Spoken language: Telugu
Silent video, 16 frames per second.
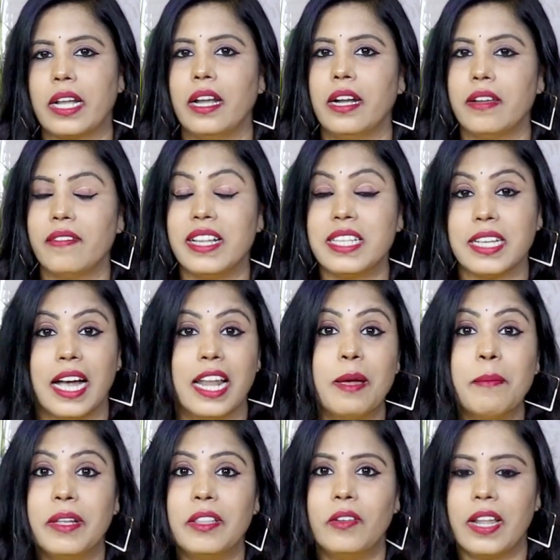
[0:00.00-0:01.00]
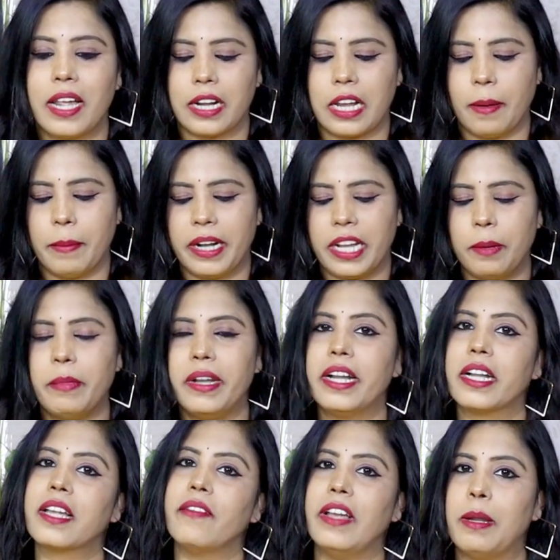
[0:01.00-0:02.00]
అట్లాంటి వాళ్ళు చాలామంది ఉన్నారు కాబట్టి
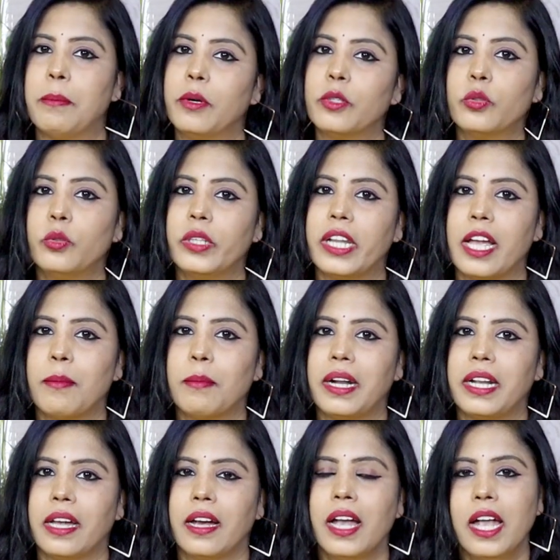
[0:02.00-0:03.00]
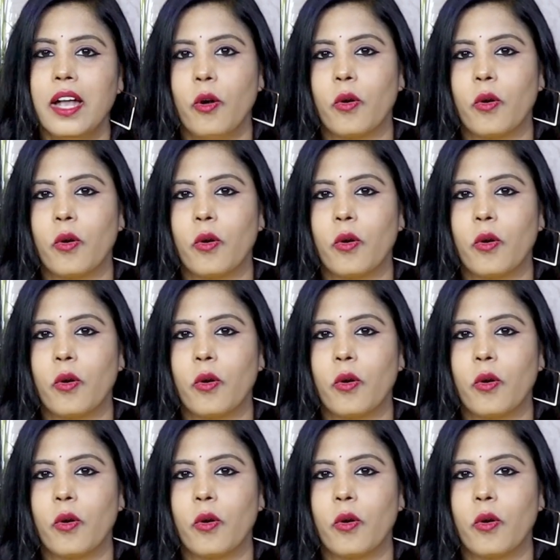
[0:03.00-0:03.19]
ఇమీడియట్గా వెళ్ళిపోతూ ఉంటారనమాట